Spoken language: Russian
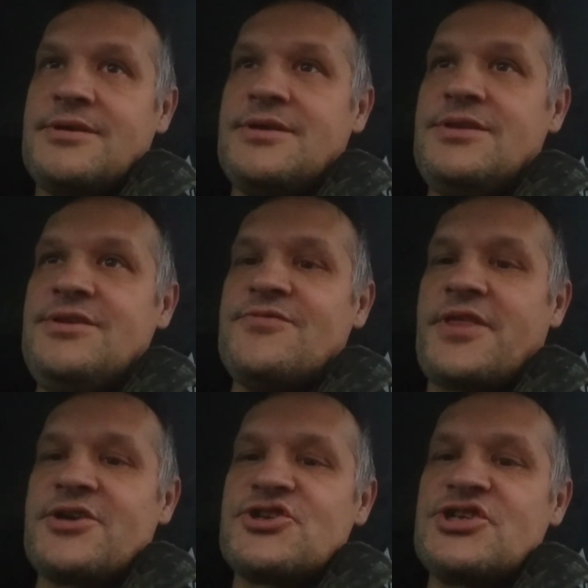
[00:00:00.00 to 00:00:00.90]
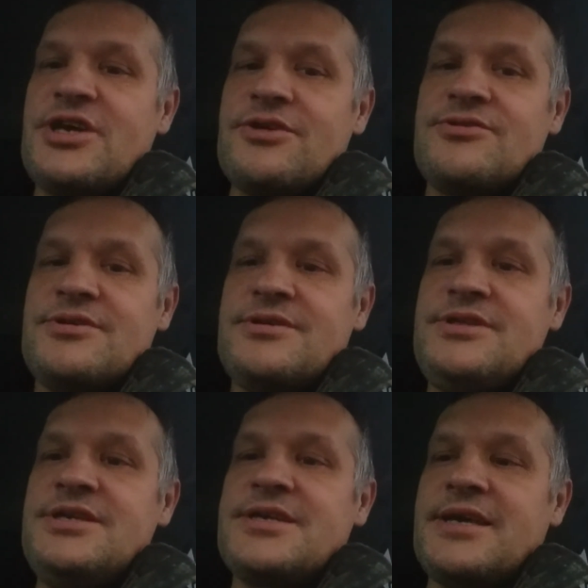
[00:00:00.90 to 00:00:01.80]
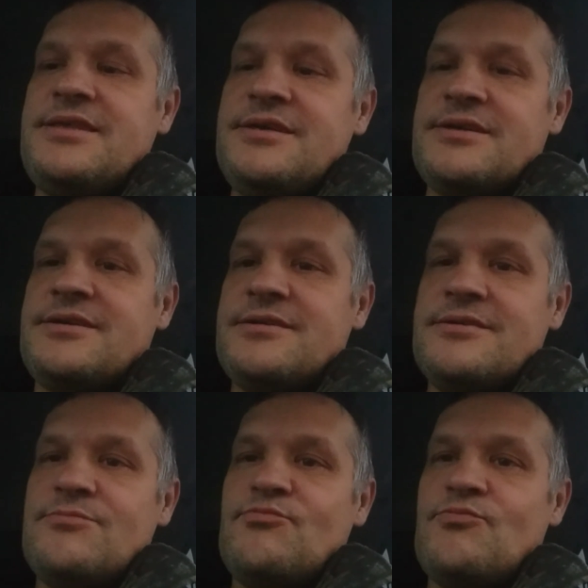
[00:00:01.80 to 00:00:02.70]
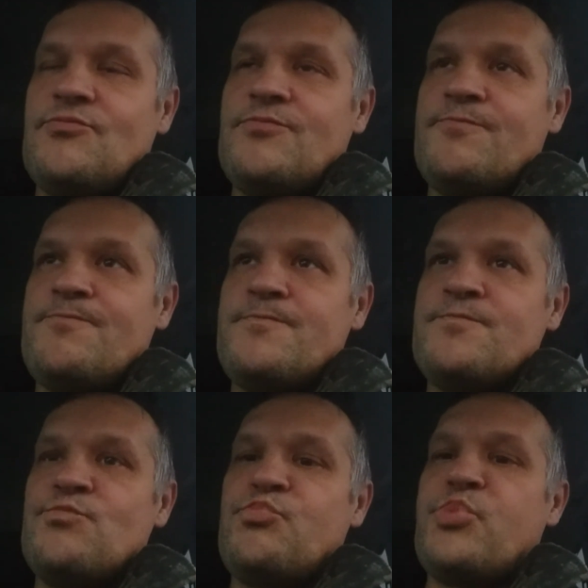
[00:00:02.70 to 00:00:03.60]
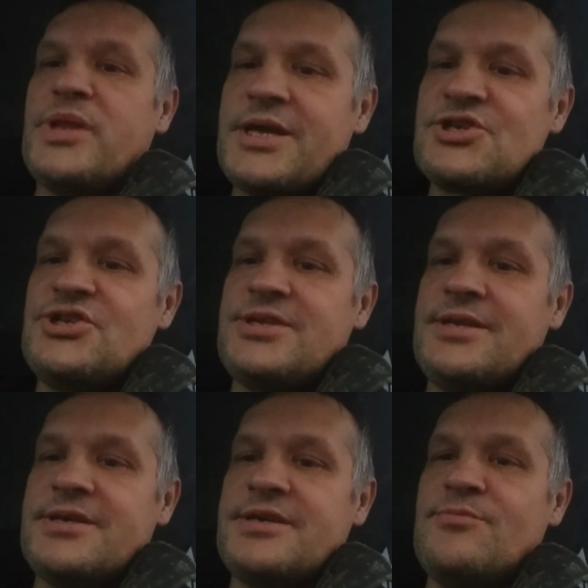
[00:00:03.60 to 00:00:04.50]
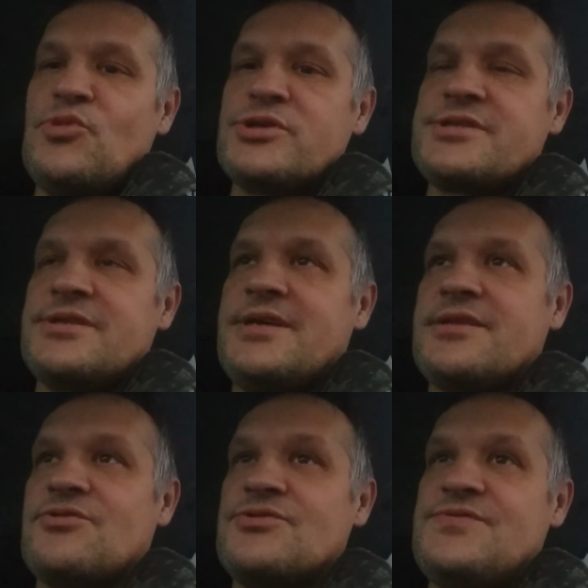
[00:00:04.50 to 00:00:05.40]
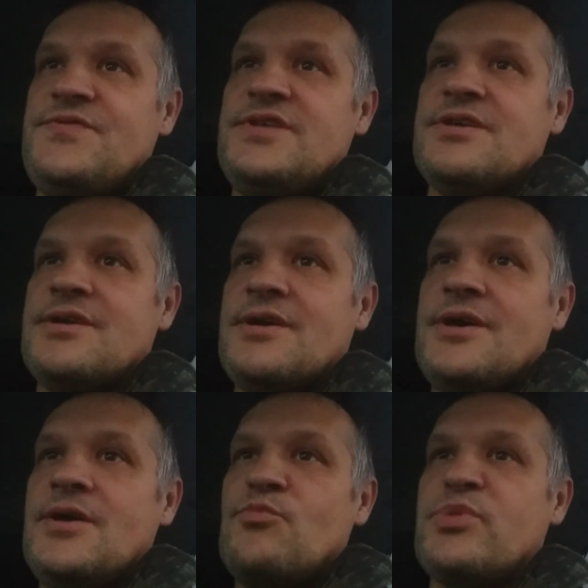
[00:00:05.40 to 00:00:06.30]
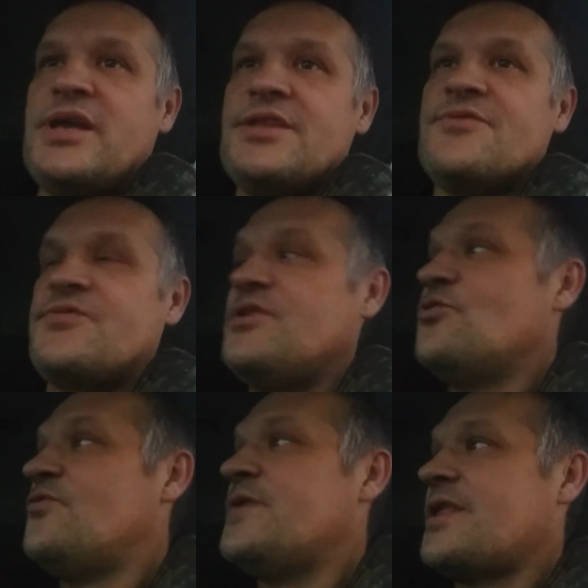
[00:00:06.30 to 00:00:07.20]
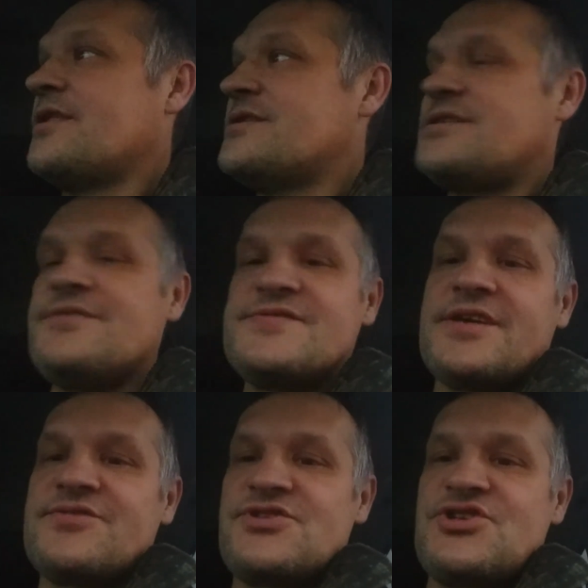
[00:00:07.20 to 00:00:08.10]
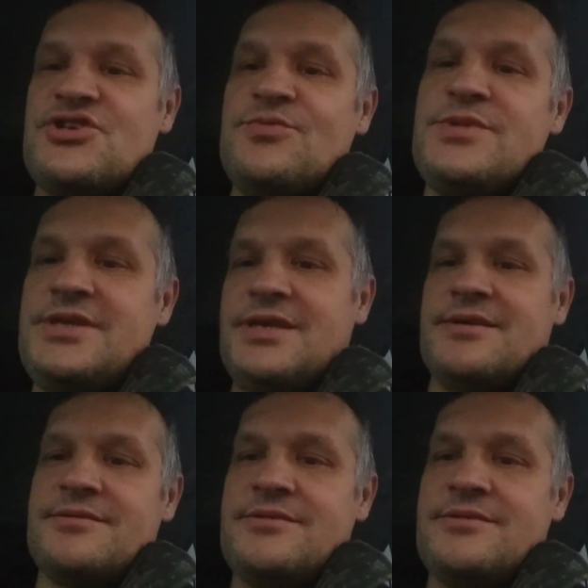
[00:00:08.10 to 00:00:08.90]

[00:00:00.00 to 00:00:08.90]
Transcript: не выражают никаких положительных эмоций, да, то есть в виде планов и уверенности в завтрашнем дне.